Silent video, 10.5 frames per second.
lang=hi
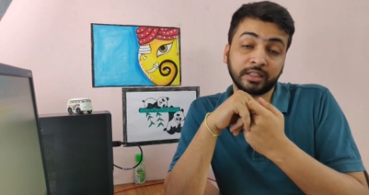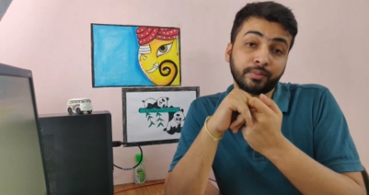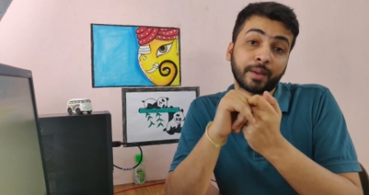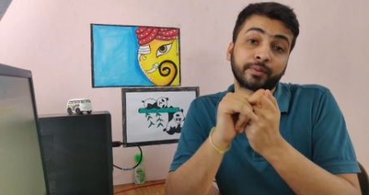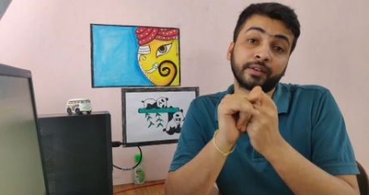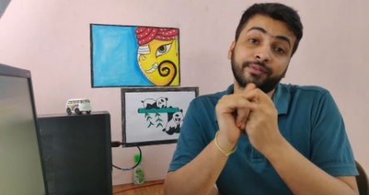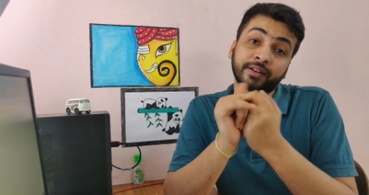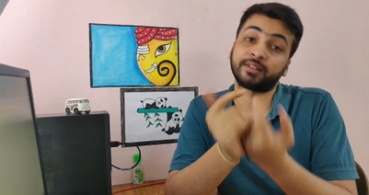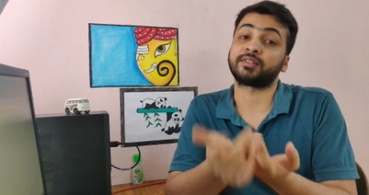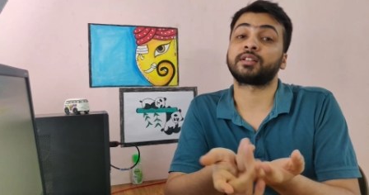जितने भी आपके
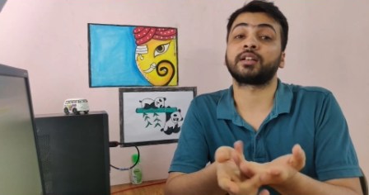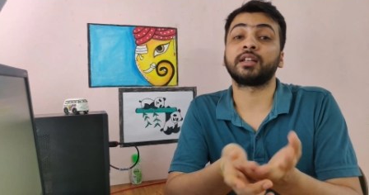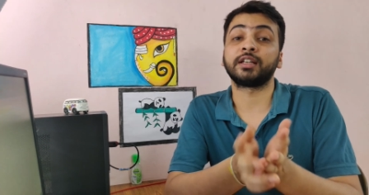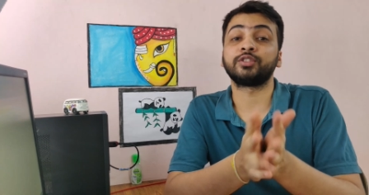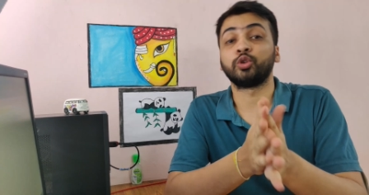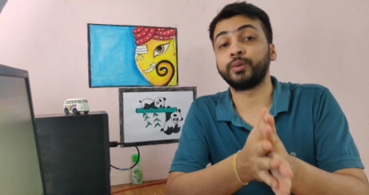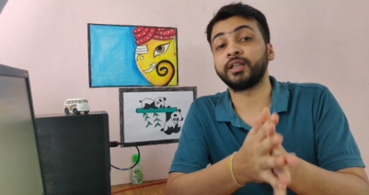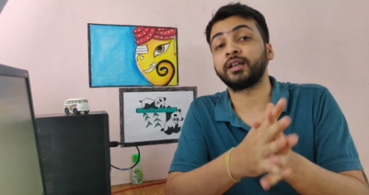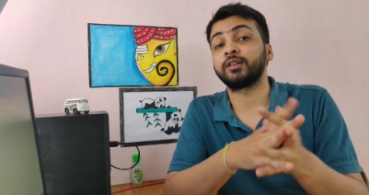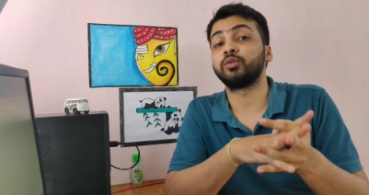फ्रेंड सर्कल है जो
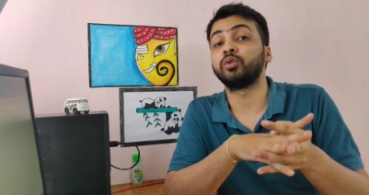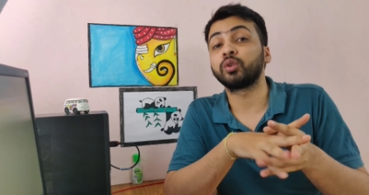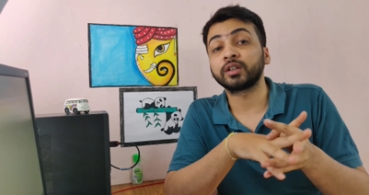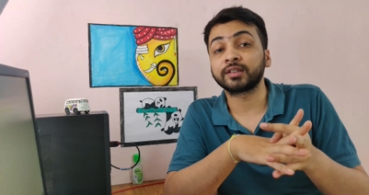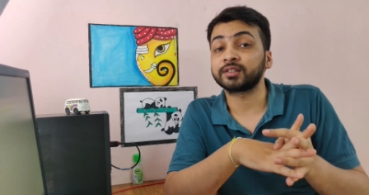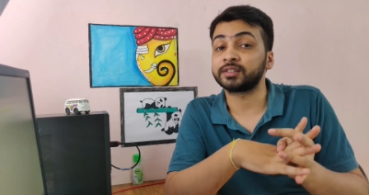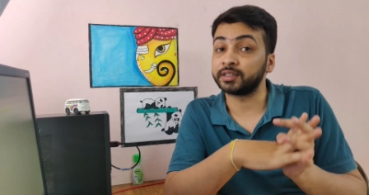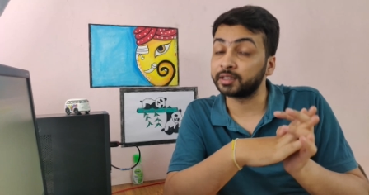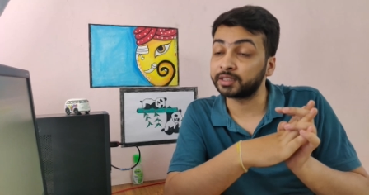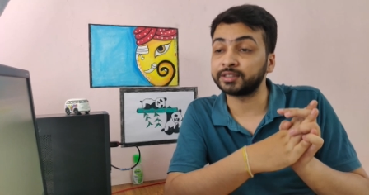भी है उन लोगों के साथ
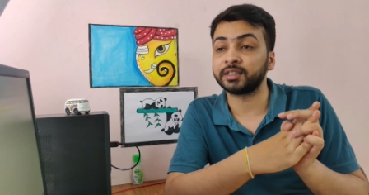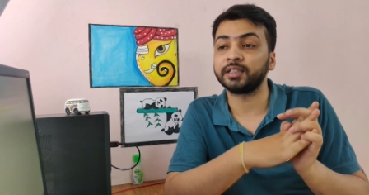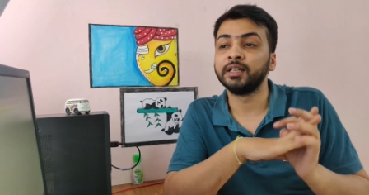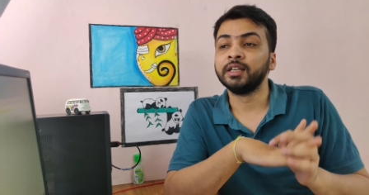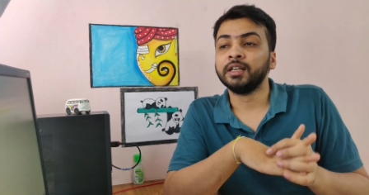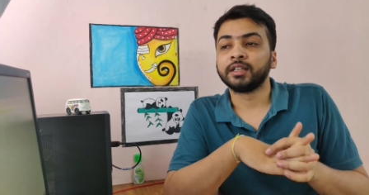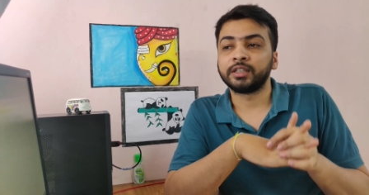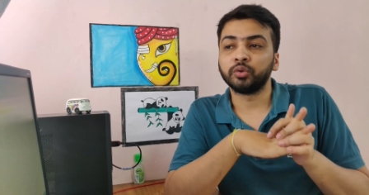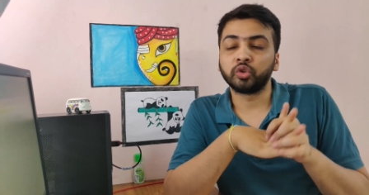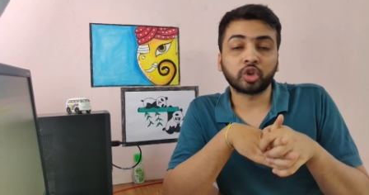शेयर कीजिए
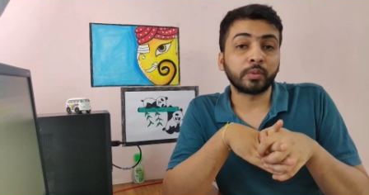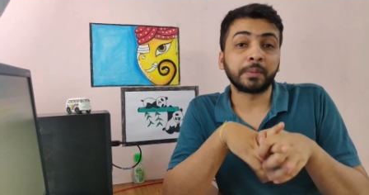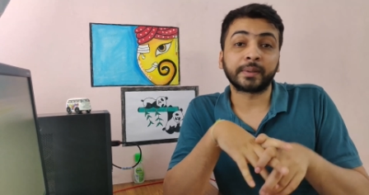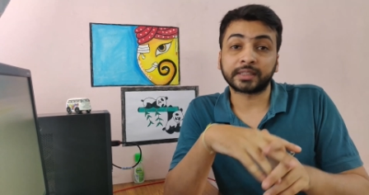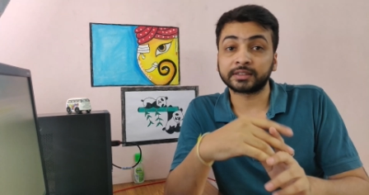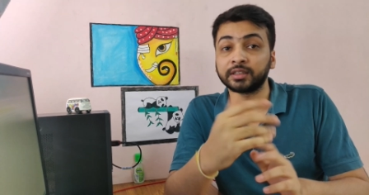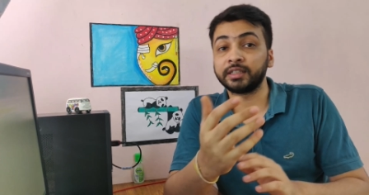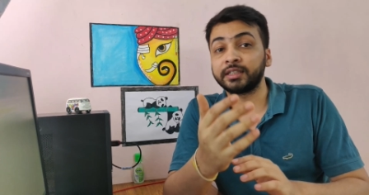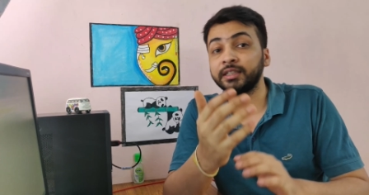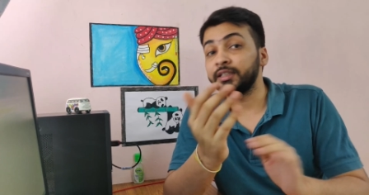कि उनको भी पता
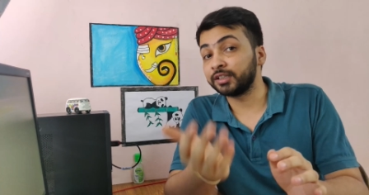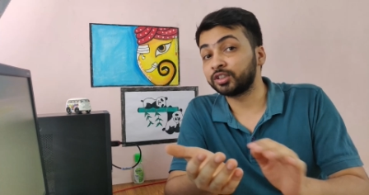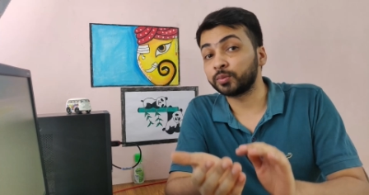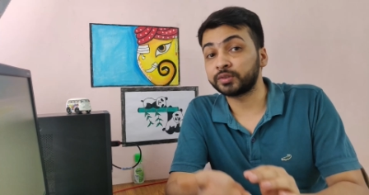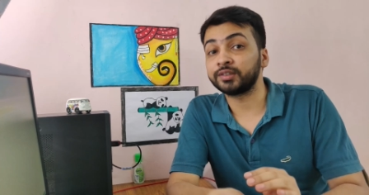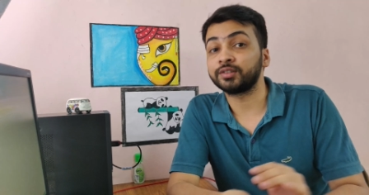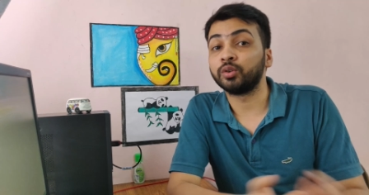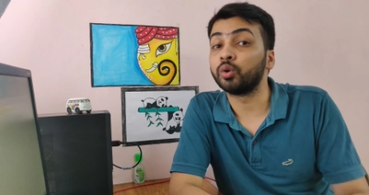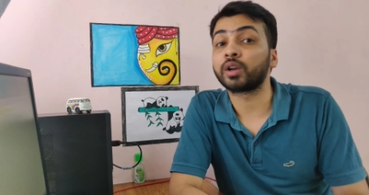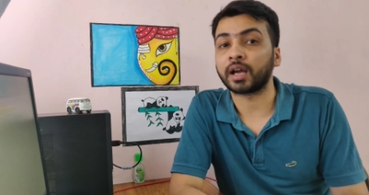चले कि ये सब चीज़
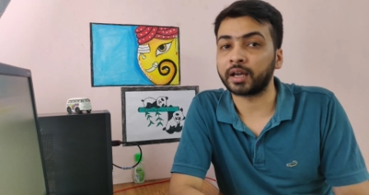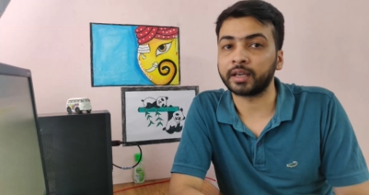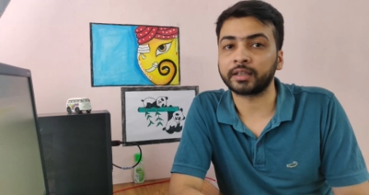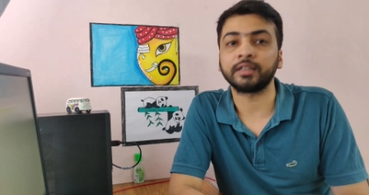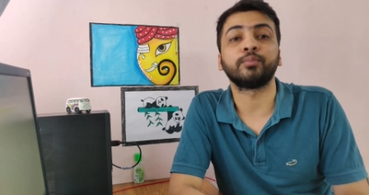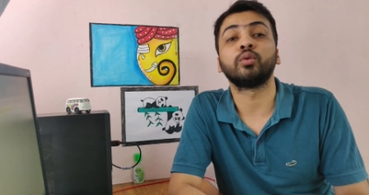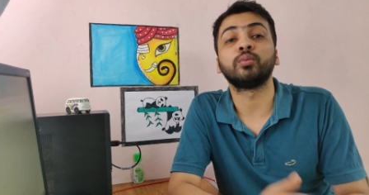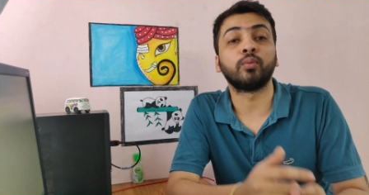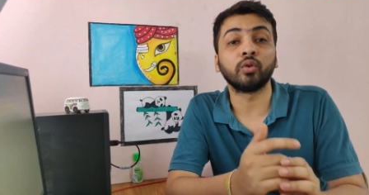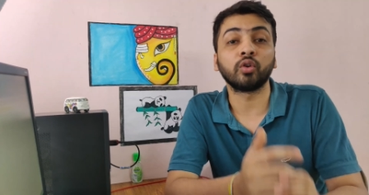हो रहा है कि
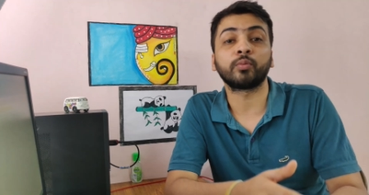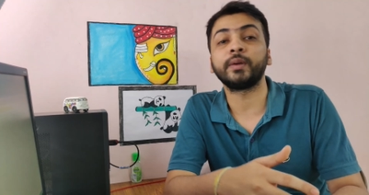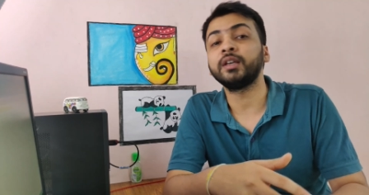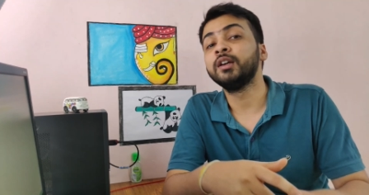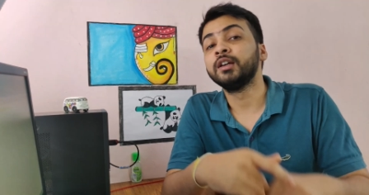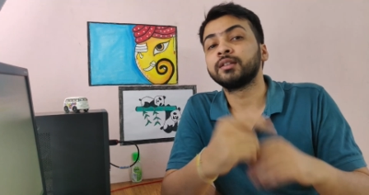वो लोग भी